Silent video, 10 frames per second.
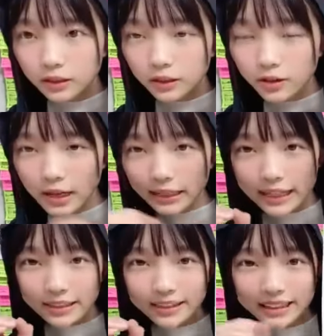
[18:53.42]
コアラ
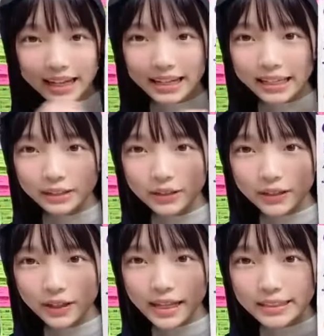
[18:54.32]
さん、クッキーありがと
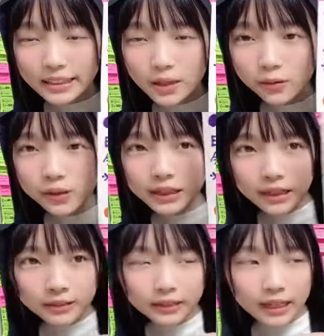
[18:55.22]
う。
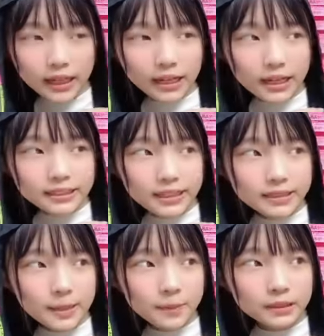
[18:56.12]
ST48 祭が開催
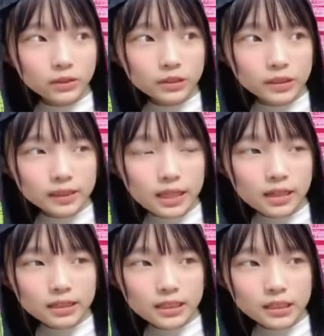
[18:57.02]
されます。こちら
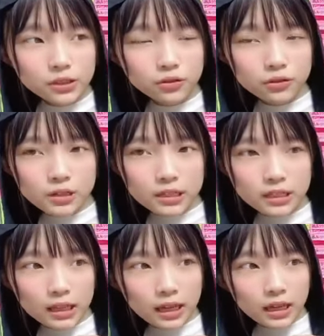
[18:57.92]
3月26
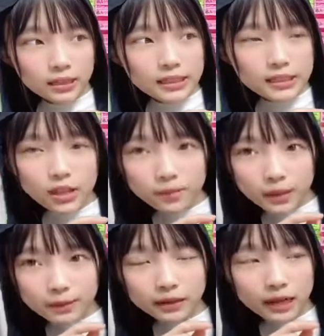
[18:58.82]
日、日曜
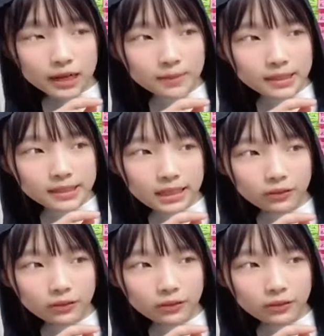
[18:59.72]
日、幕張メッセ